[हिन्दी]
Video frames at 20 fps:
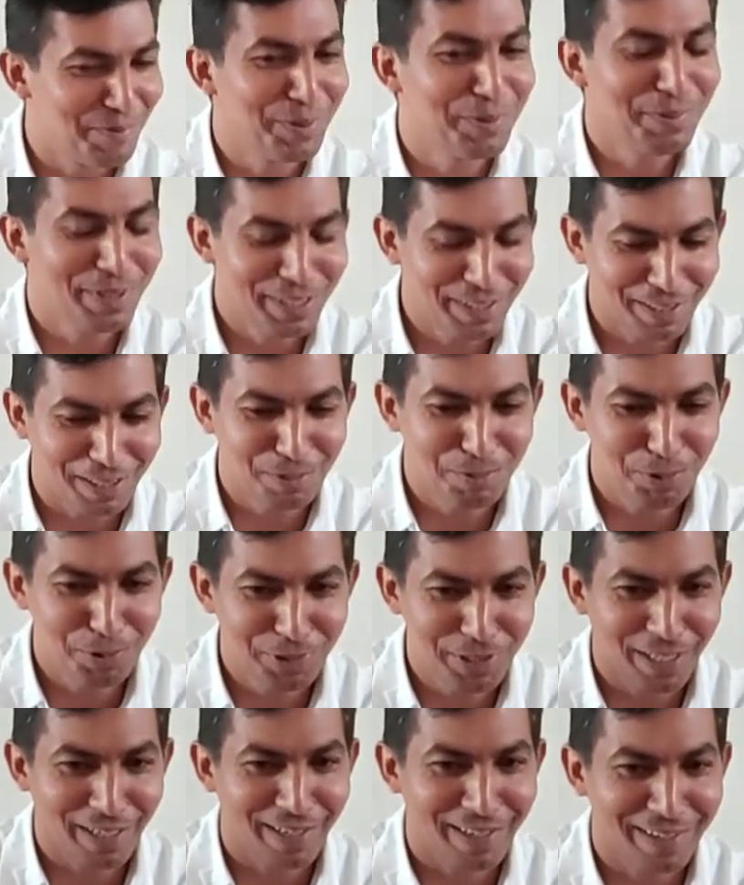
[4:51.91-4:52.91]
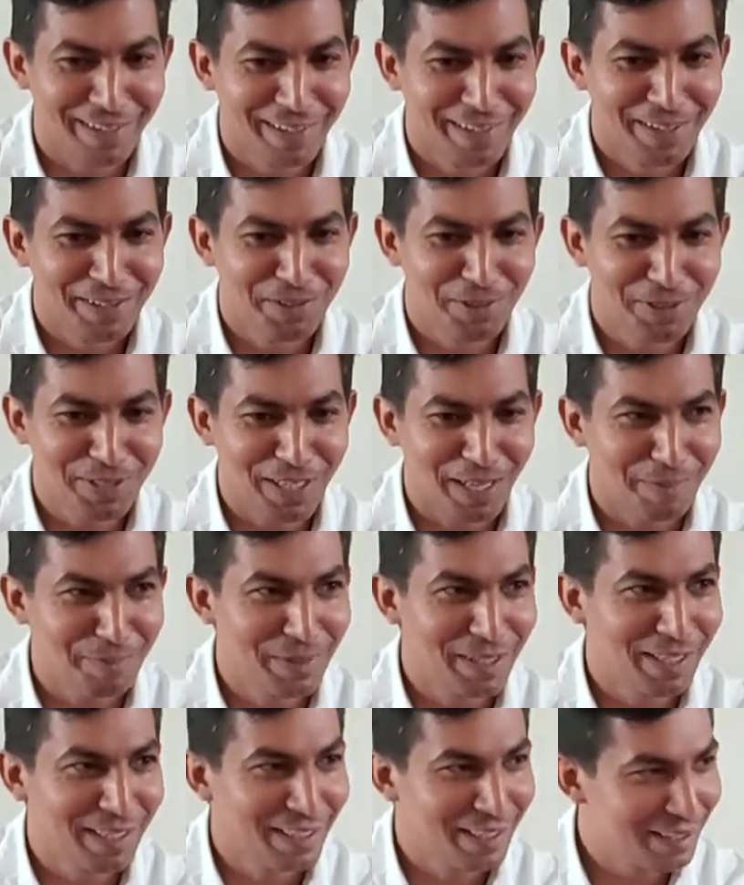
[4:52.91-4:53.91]
अभी भी कन्फ्यूजन है क्योंकि
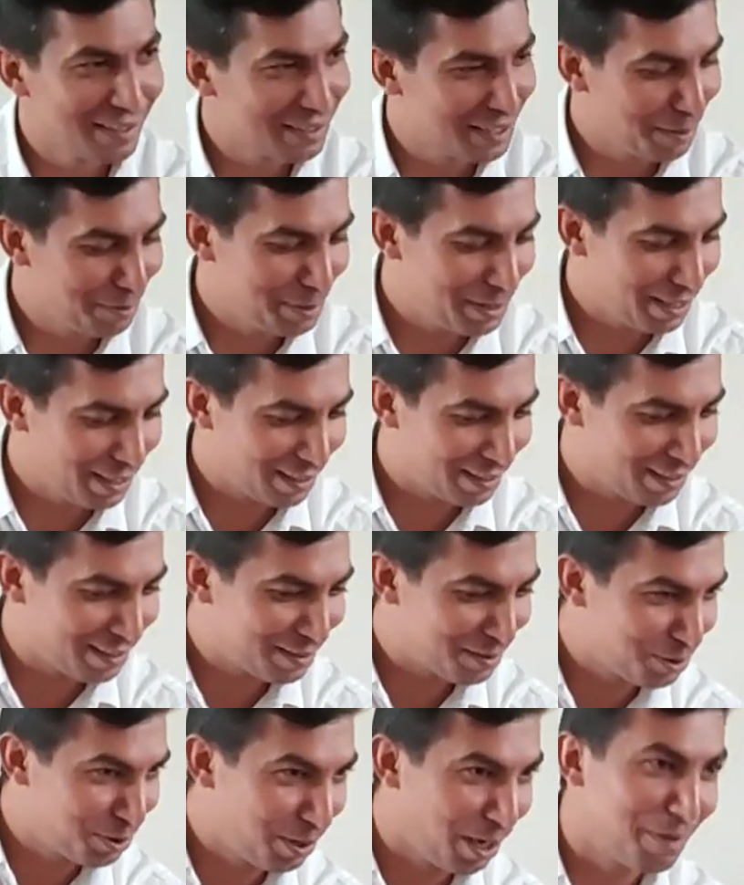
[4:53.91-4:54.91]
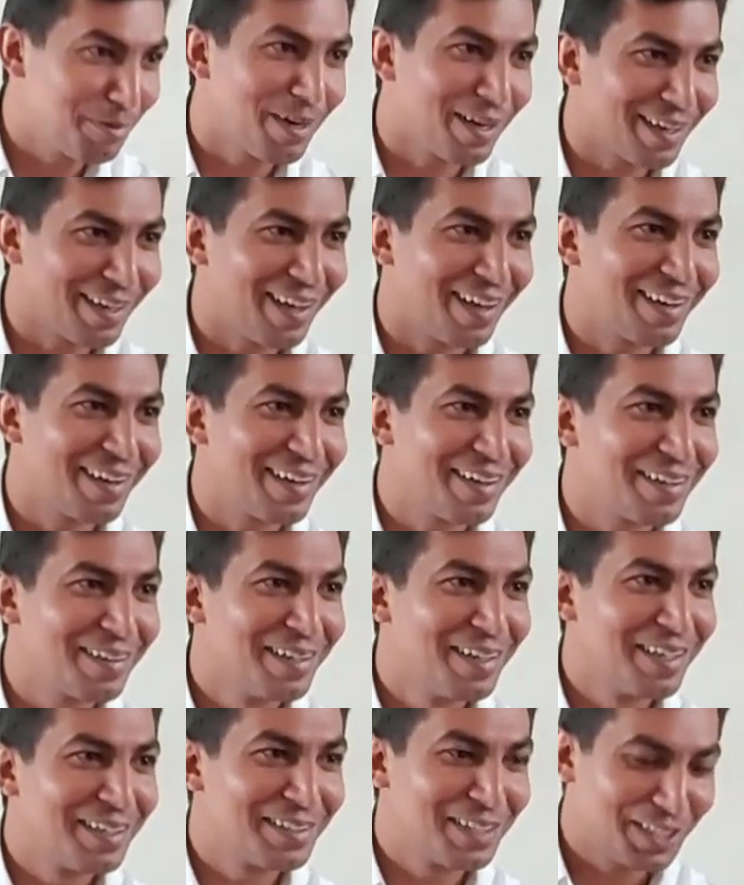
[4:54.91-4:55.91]
हमने ये भी एक सुना हुआ ज्ञान है
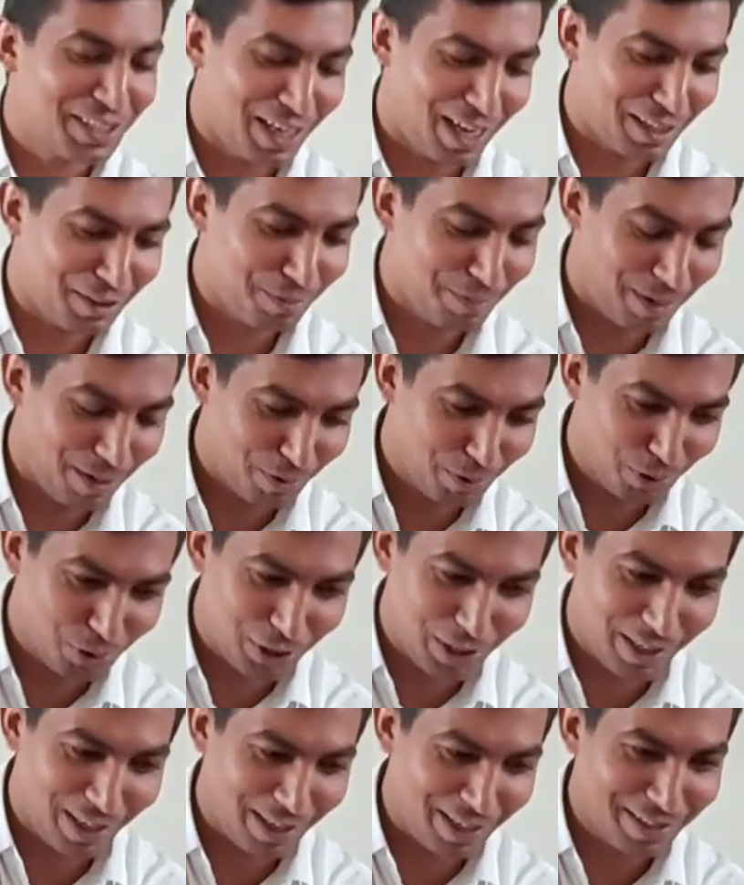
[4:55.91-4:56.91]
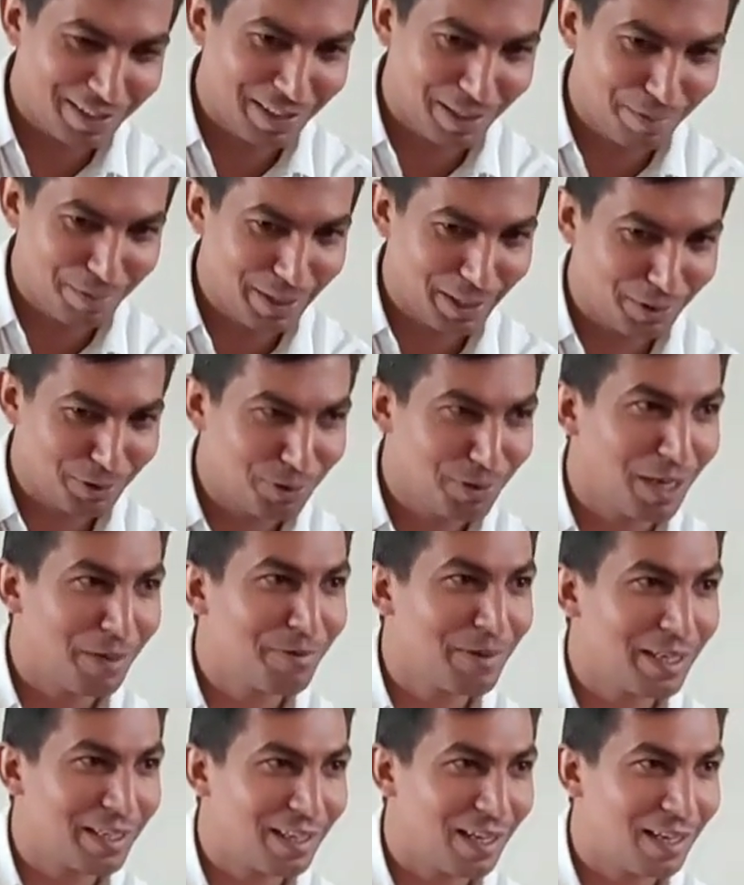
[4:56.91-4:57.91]
जैसे आत्मा होती है ये भी एक सुना
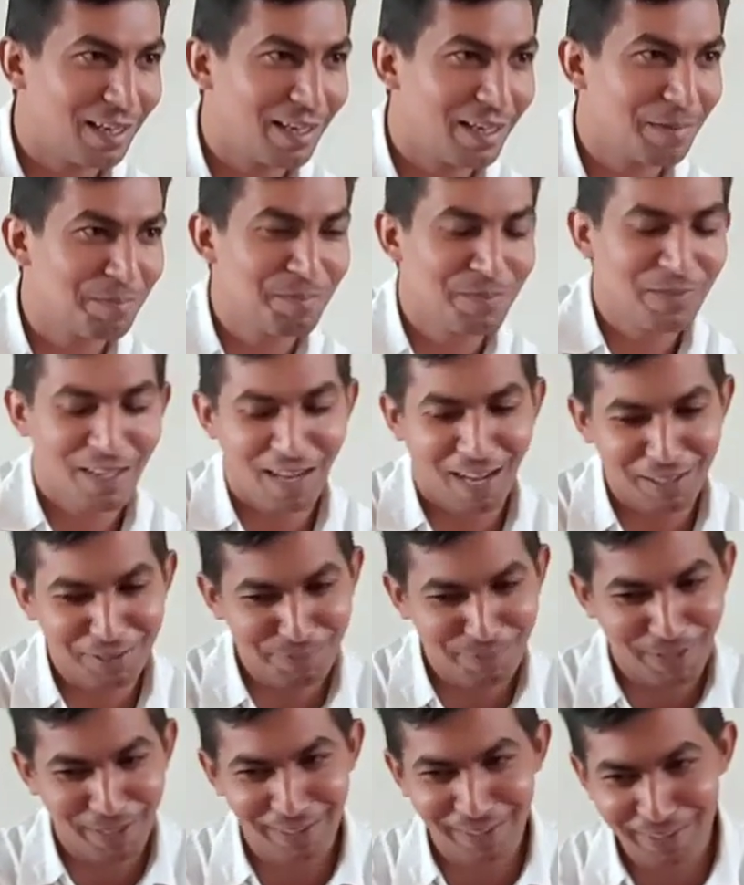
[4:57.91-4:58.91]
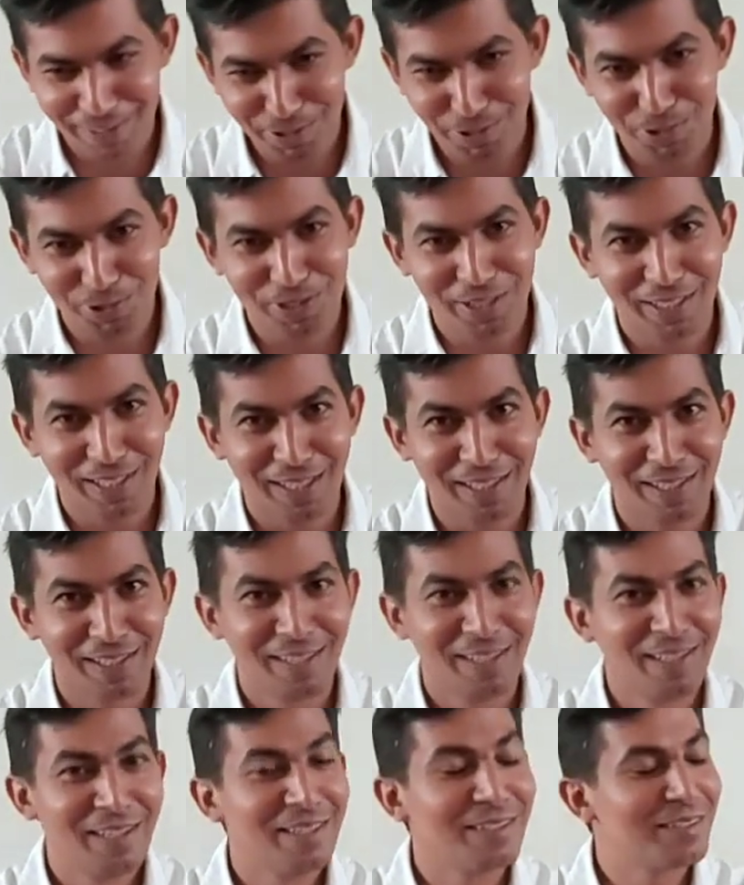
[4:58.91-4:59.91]
हुआ ज्ञान है आत्मा नहीं होती है
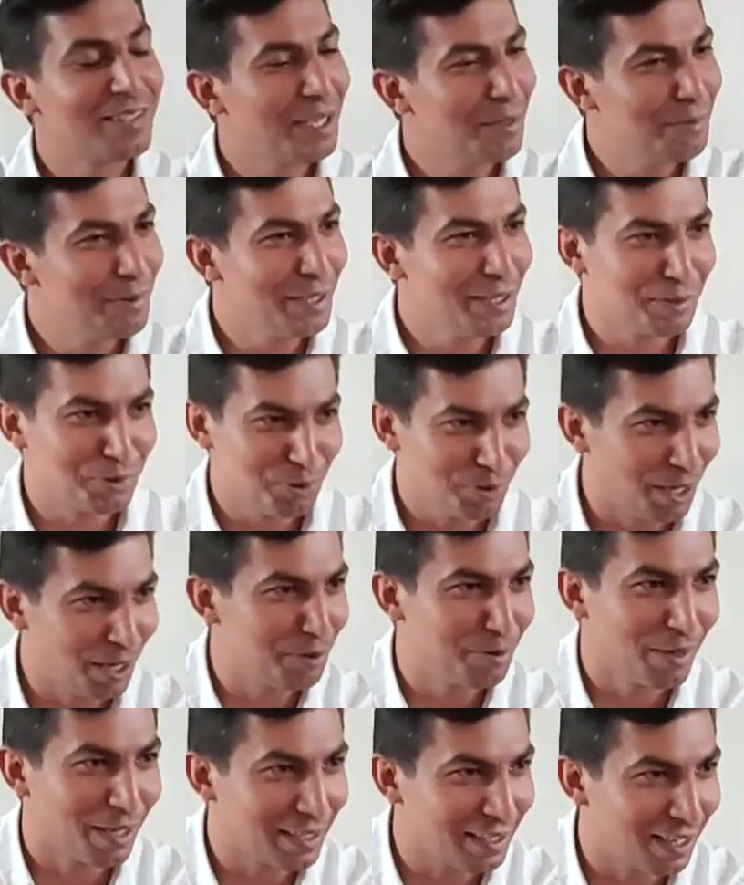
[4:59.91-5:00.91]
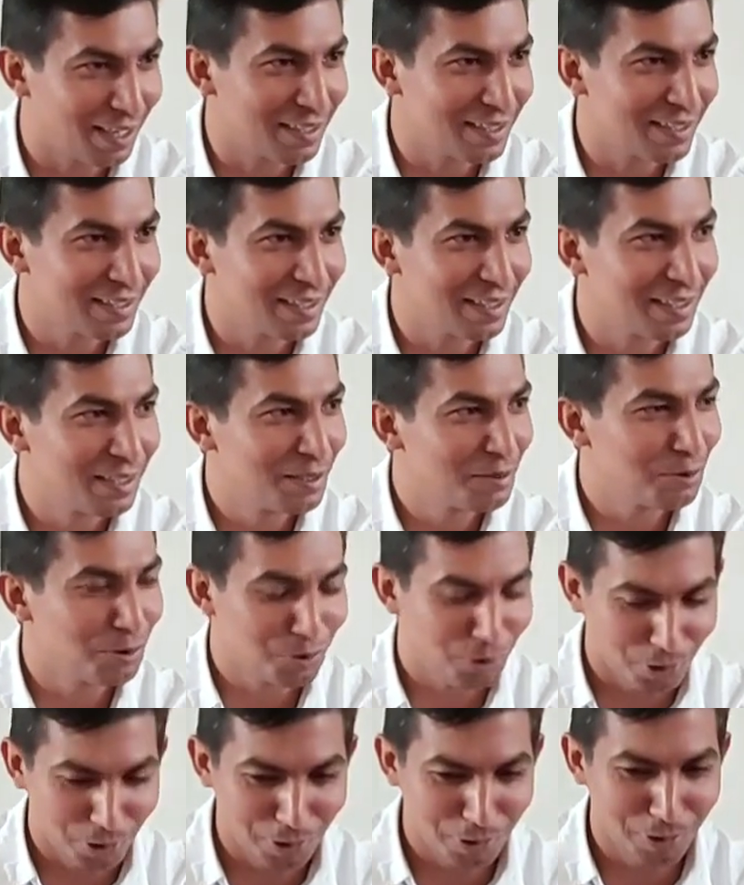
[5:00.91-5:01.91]
ये भी एक सुना हुआ ज्ञान ही है
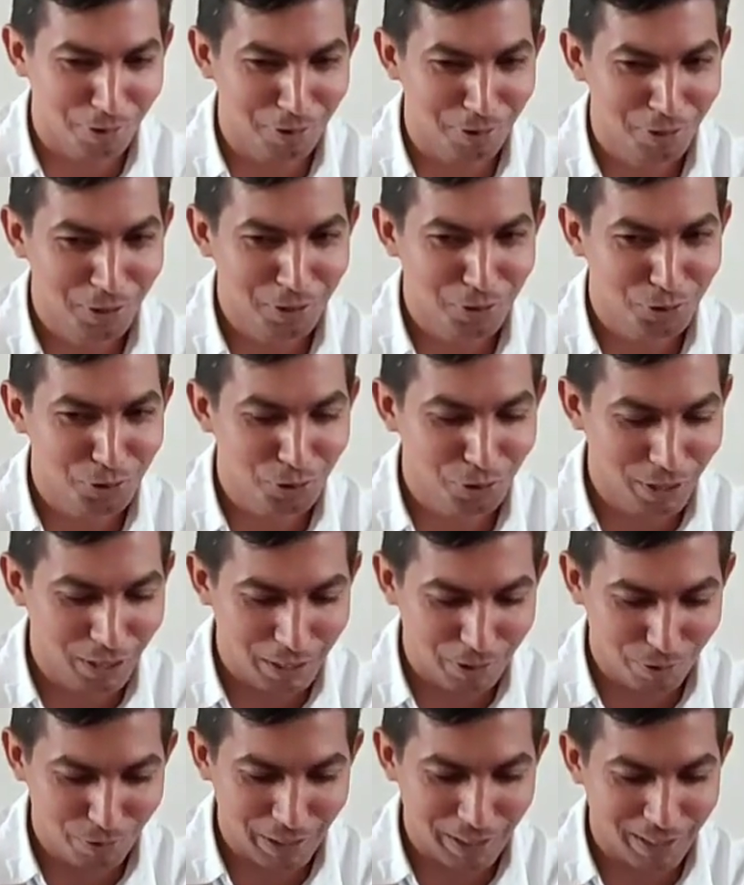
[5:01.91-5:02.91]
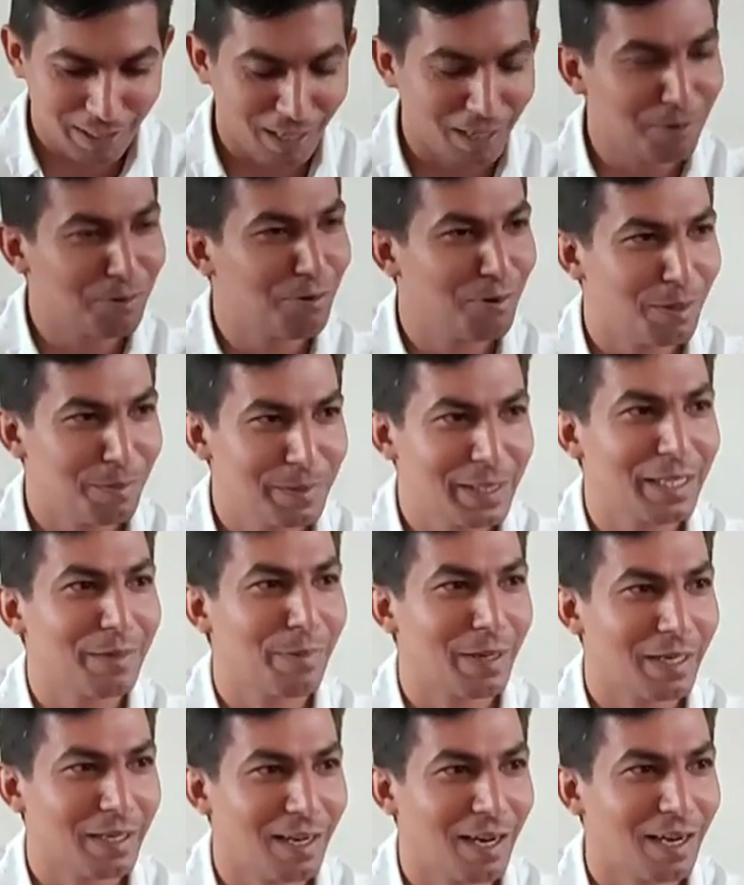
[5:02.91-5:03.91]
तो दोनों सुने हुए ज्ञान को हम एक बार